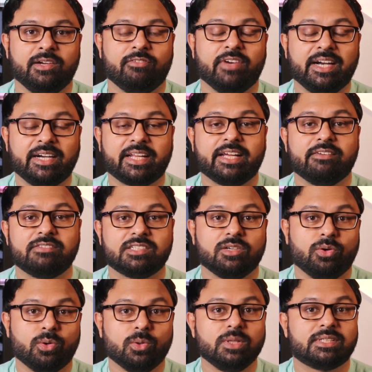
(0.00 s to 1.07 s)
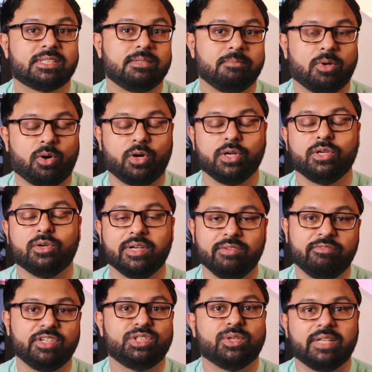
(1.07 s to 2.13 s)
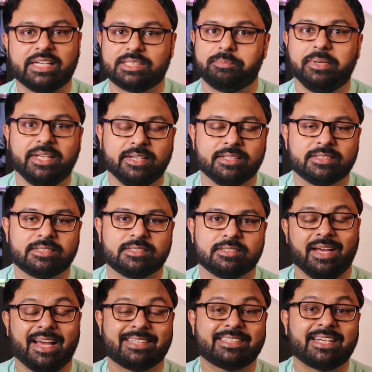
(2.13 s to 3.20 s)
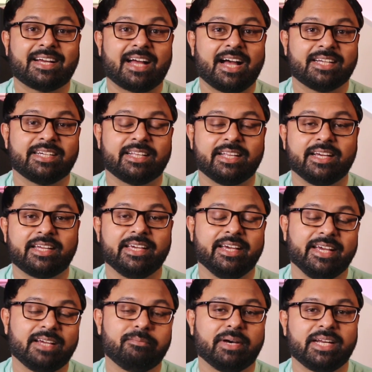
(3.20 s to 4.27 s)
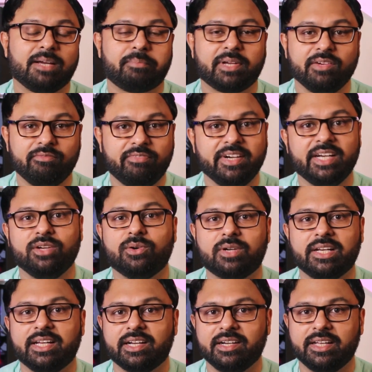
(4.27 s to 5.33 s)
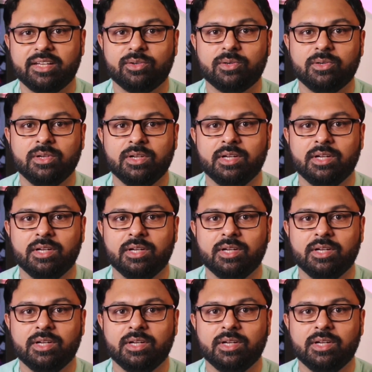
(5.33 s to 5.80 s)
व्हेन इट गिव्स अ होलसम ऑडियो एंड विजुअल एक्सपीरियंस ऐसा कहा जाता है कि एक बार आपकी वीडियो क्लियर नहीं हो